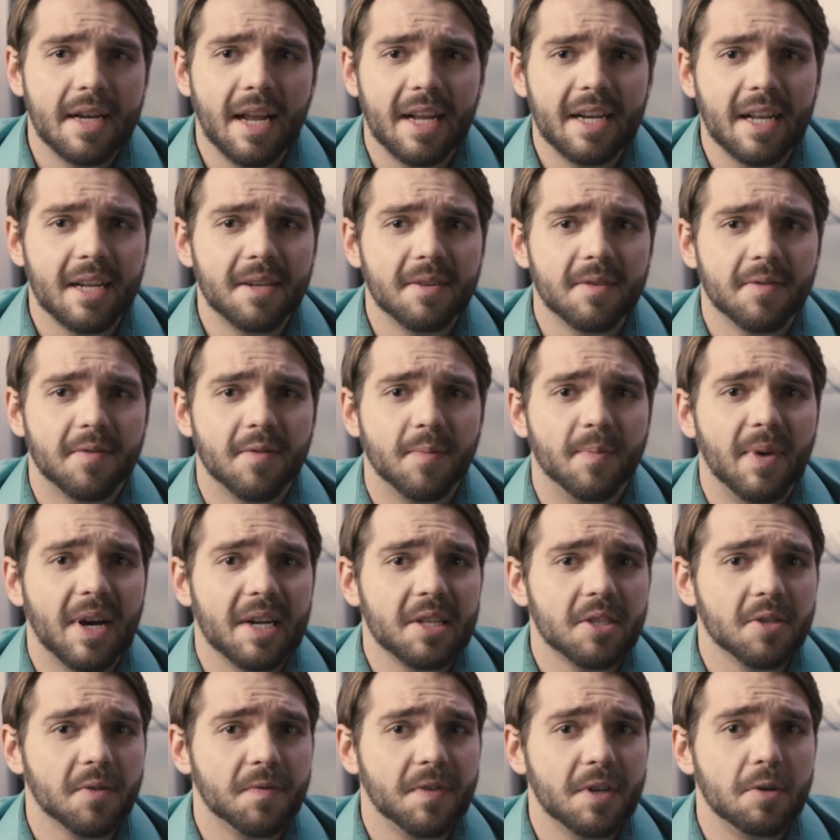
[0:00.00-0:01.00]
Nadal w
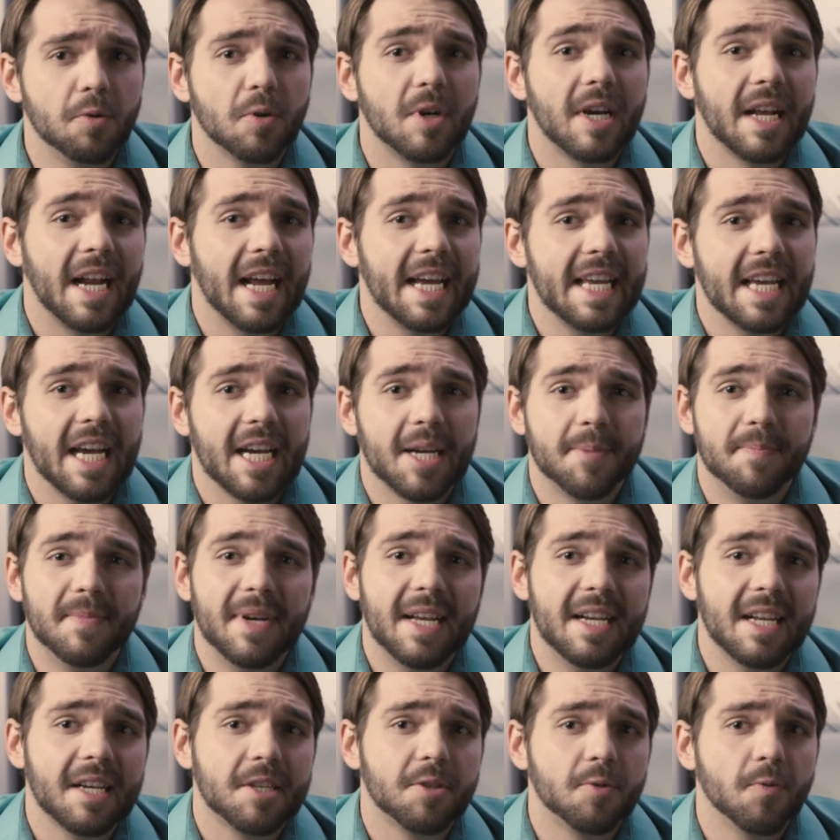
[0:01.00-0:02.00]
bardzo wielu krajach
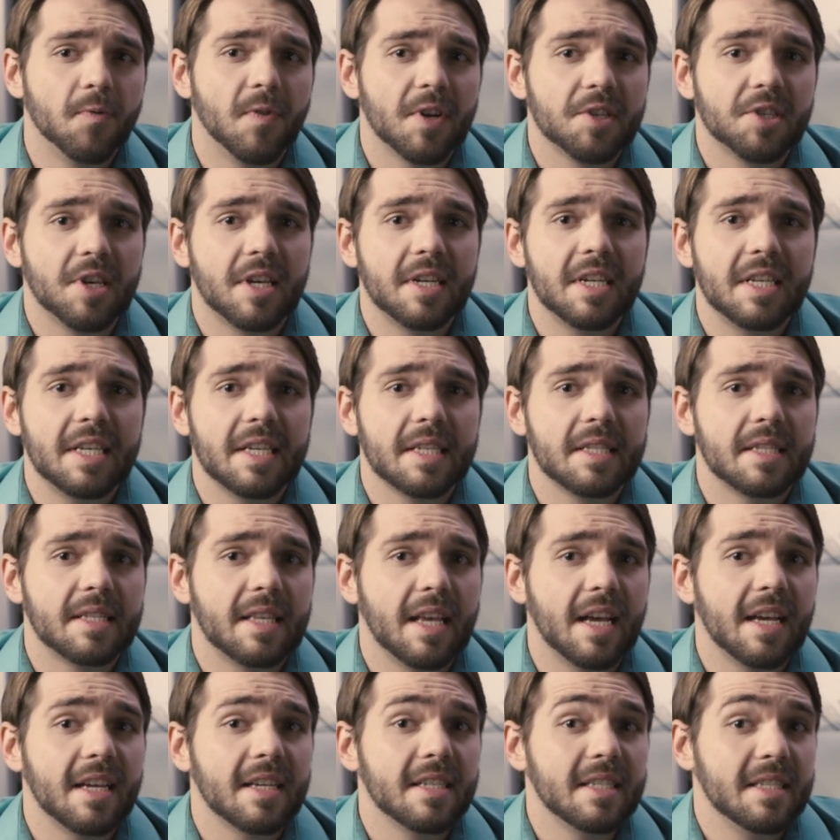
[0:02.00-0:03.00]
Meleks uważany jest
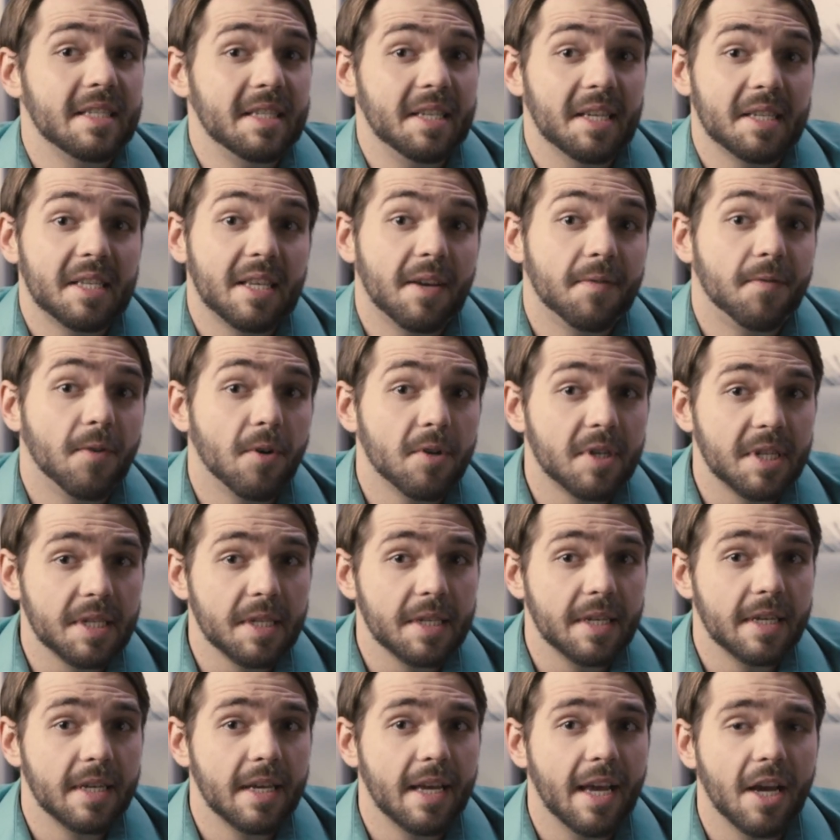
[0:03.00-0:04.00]
za
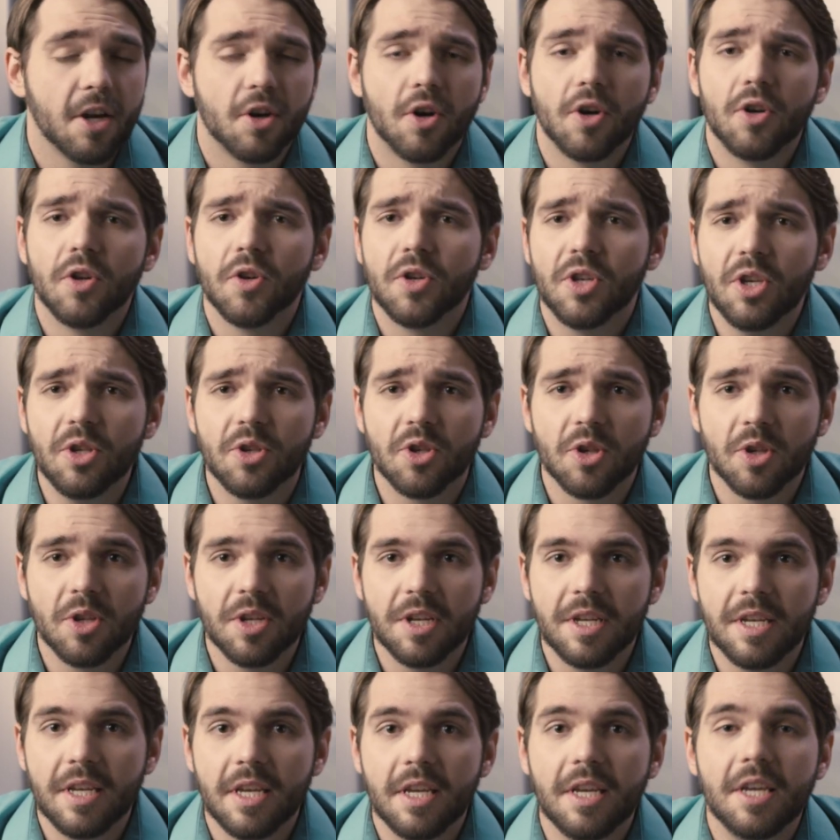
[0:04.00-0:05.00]
niezawodny,
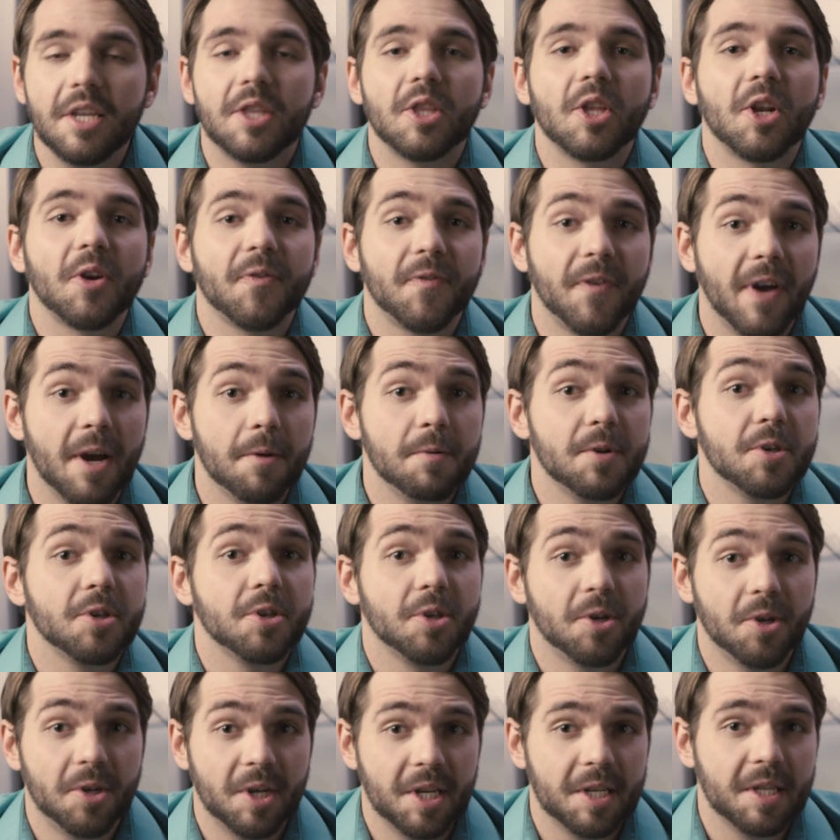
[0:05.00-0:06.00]
ekologiczny i trwały
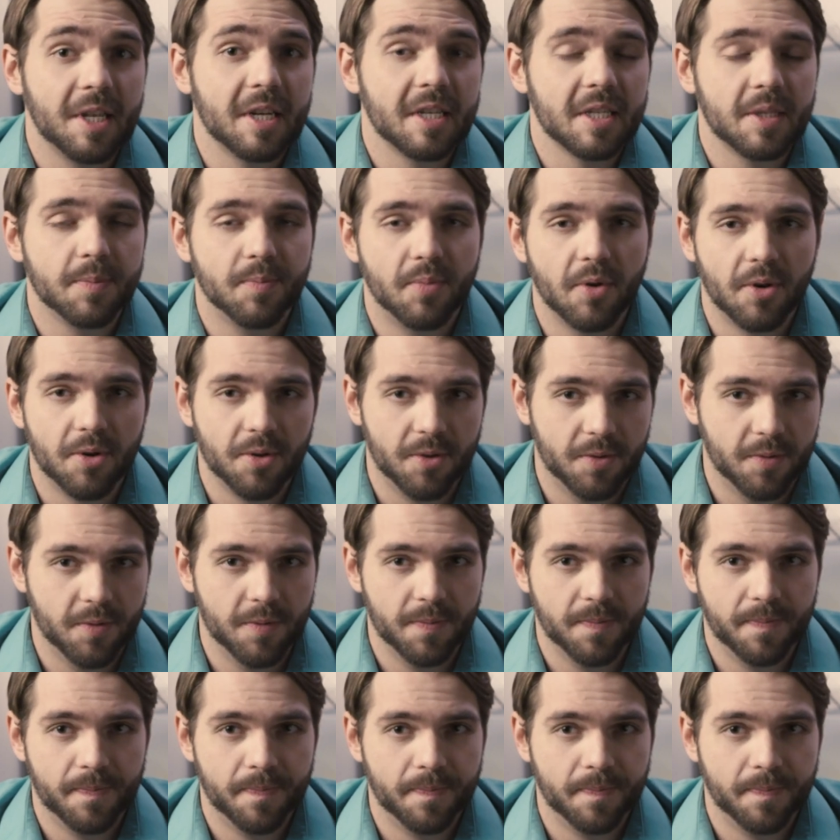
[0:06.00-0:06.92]
środek transportu.